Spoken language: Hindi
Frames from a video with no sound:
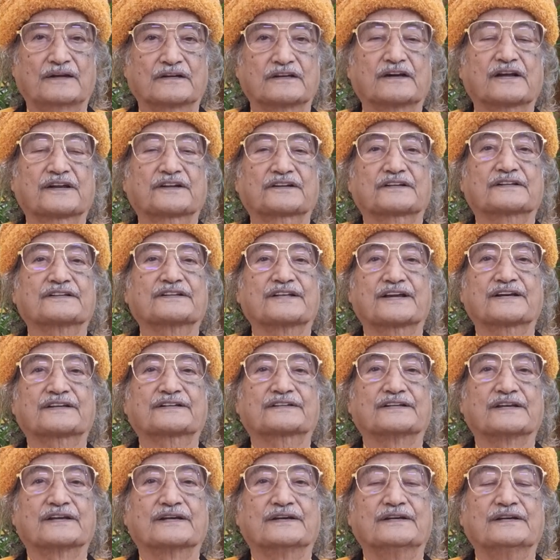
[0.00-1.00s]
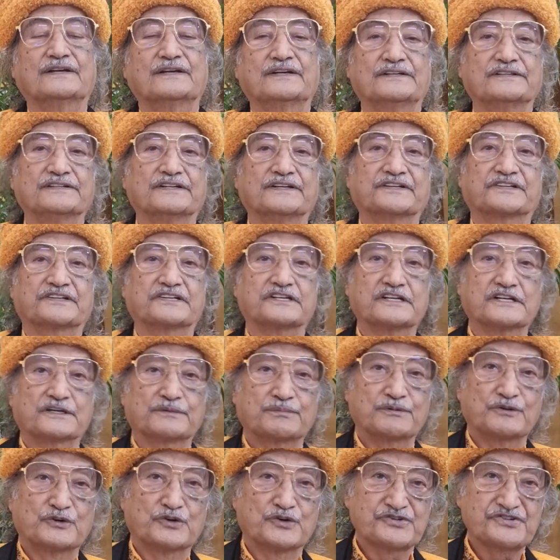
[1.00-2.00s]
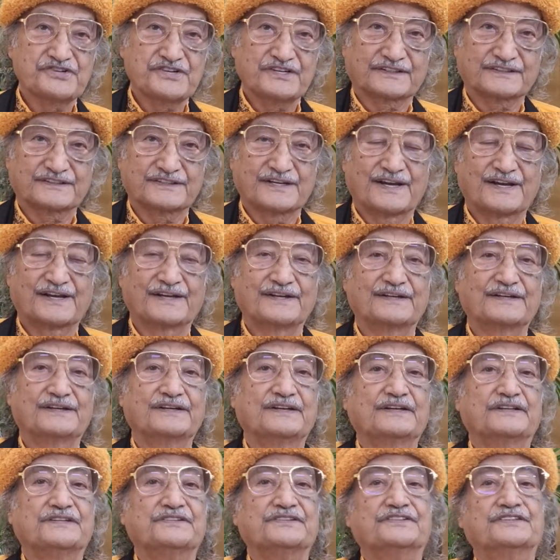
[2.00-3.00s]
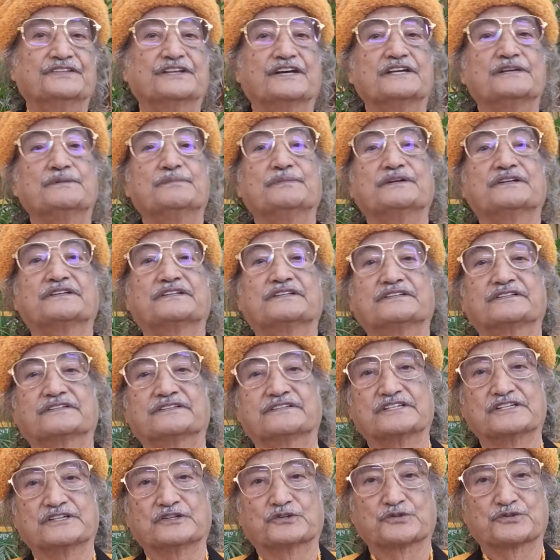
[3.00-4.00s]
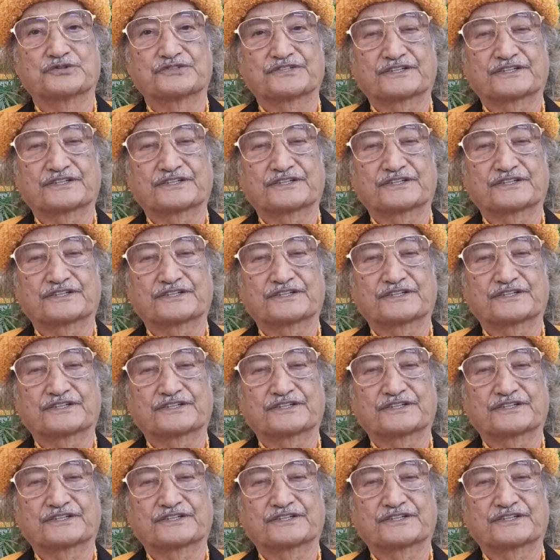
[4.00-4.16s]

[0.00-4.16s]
करके देखते हैं ये ठीक भी हो सकता है नहीं भी ठीक हो